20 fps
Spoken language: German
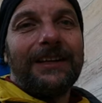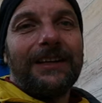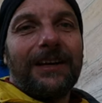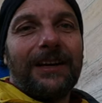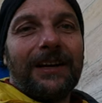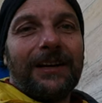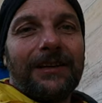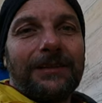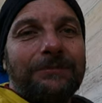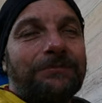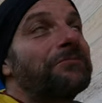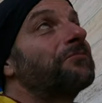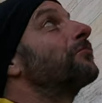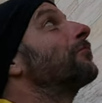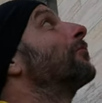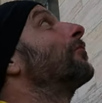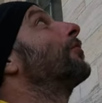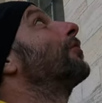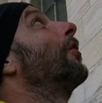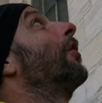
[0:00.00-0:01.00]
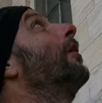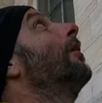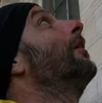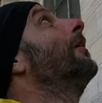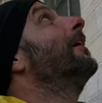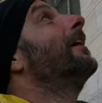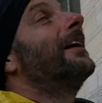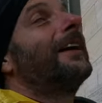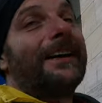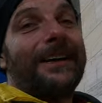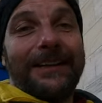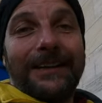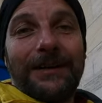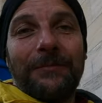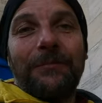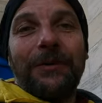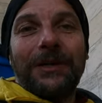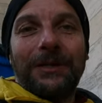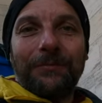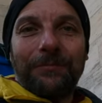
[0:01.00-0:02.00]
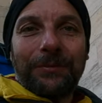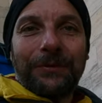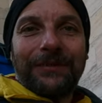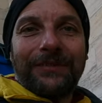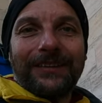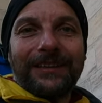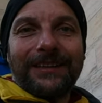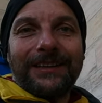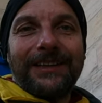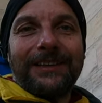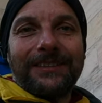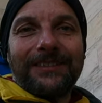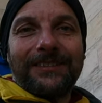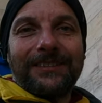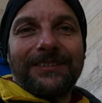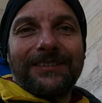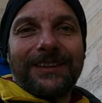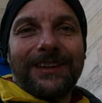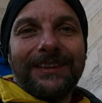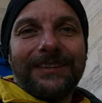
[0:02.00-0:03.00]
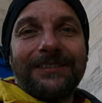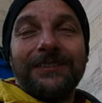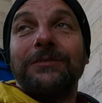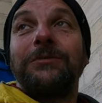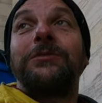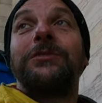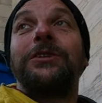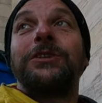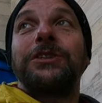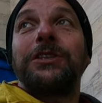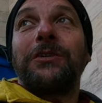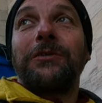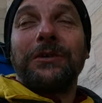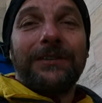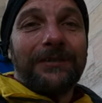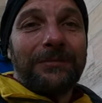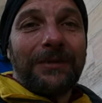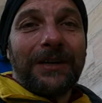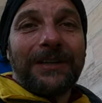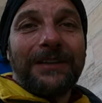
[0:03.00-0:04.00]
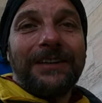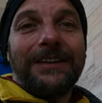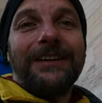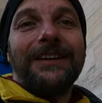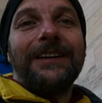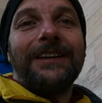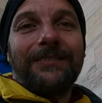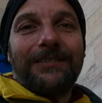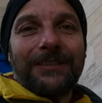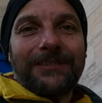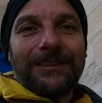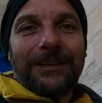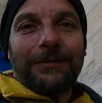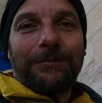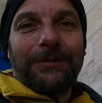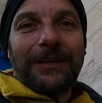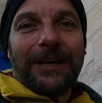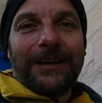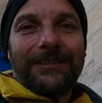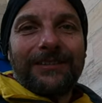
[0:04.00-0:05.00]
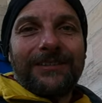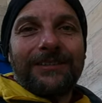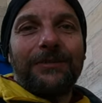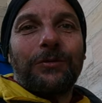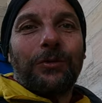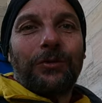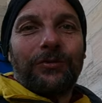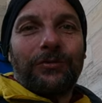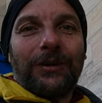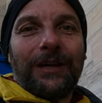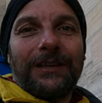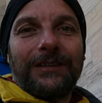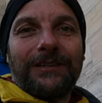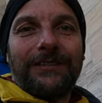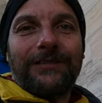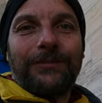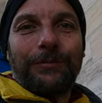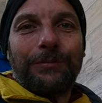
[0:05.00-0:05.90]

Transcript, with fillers: Ähm, ja, mal interessant und ich schaue jetzt mal, was St. Blasien noch so alles zu